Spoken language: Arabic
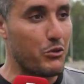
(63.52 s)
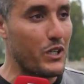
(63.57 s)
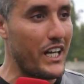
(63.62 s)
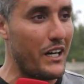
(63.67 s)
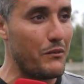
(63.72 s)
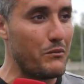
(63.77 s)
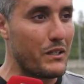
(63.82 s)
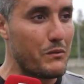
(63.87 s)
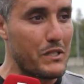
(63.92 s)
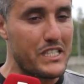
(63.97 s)
والله
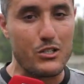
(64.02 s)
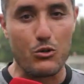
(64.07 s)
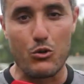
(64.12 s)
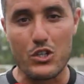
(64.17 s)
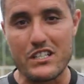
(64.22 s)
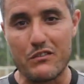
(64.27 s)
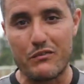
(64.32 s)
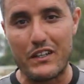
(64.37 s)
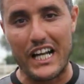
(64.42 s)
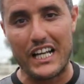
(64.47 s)
ما
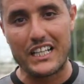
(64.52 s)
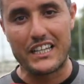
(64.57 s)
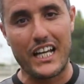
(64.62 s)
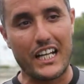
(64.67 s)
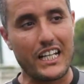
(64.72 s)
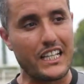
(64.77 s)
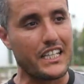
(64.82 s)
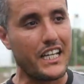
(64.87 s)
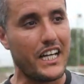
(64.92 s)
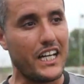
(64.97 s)
متصورش الفرحه
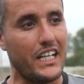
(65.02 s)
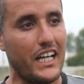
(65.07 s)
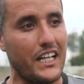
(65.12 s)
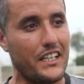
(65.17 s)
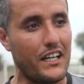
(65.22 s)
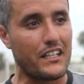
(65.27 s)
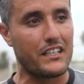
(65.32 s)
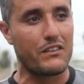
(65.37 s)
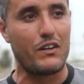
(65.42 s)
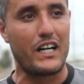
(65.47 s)
الداخل ديالي ان
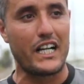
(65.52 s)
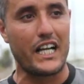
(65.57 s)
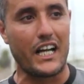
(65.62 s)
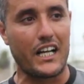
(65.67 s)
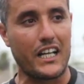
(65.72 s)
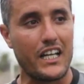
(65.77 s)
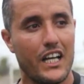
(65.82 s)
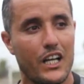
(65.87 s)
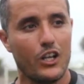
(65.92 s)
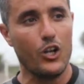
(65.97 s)
هذا الفريق
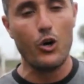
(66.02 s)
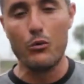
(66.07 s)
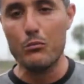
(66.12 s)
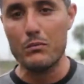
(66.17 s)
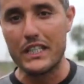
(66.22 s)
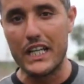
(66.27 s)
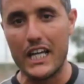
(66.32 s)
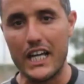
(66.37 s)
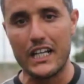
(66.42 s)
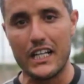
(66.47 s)
الام
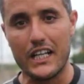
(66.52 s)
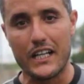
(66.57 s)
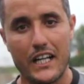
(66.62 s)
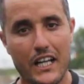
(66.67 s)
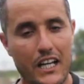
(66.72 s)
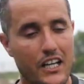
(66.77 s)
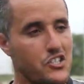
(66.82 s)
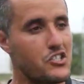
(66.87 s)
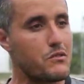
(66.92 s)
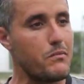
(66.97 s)
ديالي
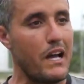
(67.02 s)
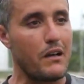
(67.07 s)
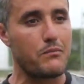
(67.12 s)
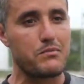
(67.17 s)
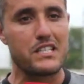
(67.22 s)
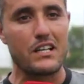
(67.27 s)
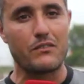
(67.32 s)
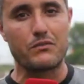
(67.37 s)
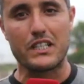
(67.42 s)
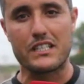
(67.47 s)
عشت معاه
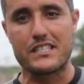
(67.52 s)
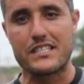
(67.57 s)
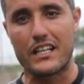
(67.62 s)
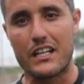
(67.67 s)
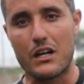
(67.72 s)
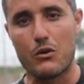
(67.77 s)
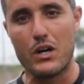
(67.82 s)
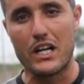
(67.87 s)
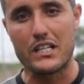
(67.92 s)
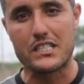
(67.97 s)
بزاف ديال
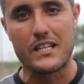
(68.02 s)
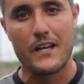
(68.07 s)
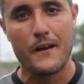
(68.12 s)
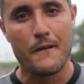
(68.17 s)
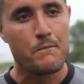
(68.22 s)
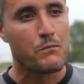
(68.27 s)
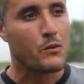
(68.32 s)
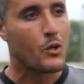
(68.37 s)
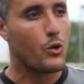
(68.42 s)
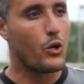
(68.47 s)
السنوات
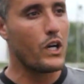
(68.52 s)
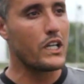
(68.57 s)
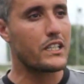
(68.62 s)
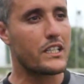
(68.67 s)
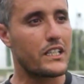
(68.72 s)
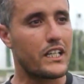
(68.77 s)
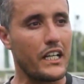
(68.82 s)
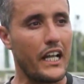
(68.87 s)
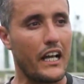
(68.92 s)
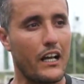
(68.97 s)

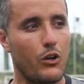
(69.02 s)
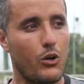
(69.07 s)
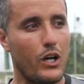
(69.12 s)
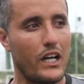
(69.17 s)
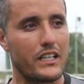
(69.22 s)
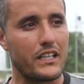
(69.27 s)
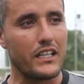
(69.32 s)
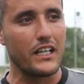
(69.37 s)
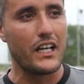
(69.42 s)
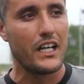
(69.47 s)
وكنحققوا
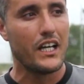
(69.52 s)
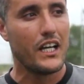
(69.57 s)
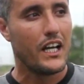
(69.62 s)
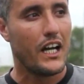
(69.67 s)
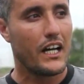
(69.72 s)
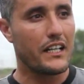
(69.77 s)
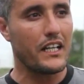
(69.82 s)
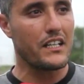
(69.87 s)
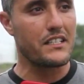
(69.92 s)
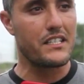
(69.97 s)
هذا
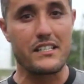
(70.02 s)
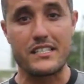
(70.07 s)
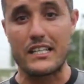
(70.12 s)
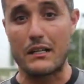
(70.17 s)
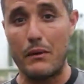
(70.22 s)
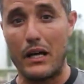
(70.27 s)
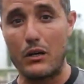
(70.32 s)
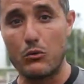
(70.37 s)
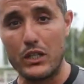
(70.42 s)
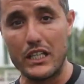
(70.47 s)
الانتصار
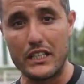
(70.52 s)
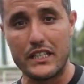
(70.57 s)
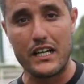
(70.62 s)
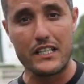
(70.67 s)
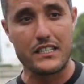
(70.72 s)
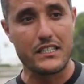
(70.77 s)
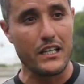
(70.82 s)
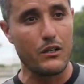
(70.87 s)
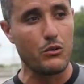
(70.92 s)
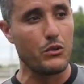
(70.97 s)
مع
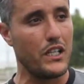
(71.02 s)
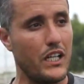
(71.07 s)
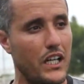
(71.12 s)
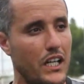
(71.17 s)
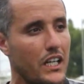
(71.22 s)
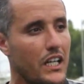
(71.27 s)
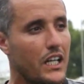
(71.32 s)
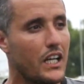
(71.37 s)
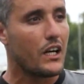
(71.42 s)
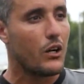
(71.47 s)
الوليدات ديالنا
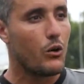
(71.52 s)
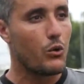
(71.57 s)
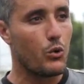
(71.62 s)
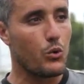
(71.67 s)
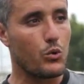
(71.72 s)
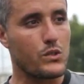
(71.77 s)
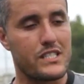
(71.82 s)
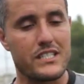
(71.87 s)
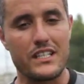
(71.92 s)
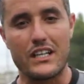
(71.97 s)

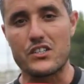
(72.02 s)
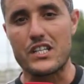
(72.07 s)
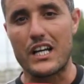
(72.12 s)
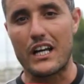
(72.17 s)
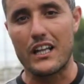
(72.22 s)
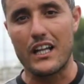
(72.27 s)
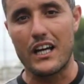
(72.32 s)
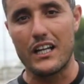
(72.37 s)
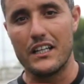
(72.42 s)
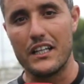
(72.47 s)
ودزنا ان شاء
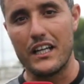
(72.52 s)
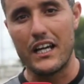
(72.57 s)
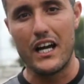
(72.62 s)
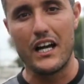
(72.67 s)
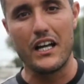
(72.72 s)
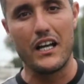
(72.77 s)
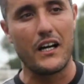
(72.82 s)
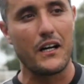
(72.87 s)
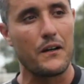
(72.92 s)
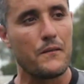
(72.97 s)
الله
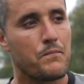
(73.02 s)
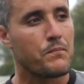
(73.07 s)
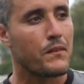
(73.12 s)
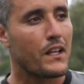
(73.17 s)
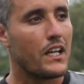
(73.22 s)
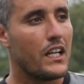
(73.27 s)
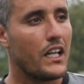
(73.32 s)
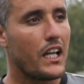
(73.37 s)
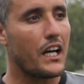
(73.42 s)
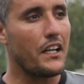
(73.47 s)
للنهايه
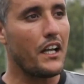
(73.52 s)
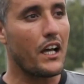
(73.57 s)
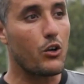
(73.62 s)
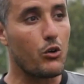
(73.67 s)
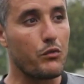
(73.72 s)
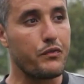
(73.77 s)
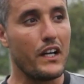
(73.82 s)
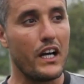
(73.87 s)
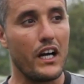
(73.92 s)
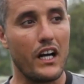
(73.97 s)
اللي غنحققوا
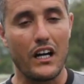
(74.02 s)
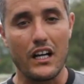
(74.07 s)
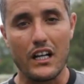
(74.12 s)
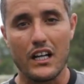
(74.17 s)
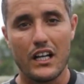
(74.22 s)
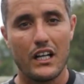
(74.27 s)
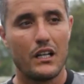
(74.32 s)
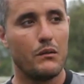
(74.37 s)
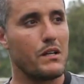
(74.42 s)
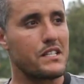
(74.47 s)
فيها
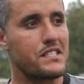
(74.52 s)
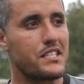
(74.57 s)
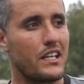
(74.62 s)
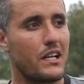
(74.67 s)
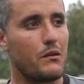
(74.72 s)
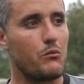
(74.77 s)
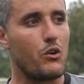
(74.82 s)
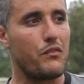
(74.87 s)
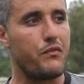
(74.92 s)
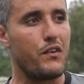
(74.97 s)
المسيره
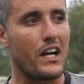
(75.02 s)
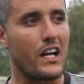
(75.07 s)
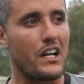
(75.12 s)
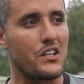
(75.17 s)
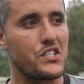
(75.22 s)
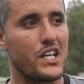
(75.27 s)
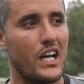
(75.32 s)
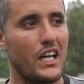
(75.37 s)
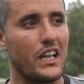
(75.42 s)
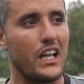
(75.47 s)
موفقه ان
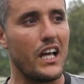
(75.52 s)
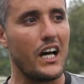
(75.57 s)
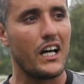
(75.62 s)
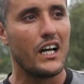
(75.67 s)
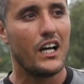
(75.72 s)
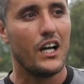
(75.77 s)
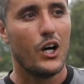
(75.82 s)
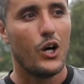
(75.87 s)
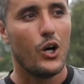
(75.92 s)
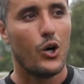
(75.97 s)
شاء الله
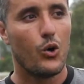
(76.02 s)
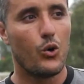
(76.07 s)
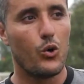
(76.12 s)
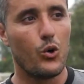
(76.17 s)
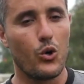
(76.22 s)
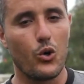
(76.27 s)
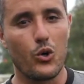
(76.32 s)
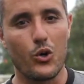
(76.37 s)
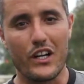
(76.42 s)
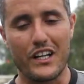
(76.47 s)

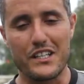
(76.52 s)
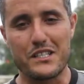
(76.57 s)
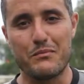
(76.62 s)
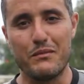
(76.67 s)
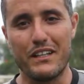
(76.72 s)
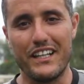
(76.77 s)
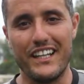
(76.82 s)
وكنتمنى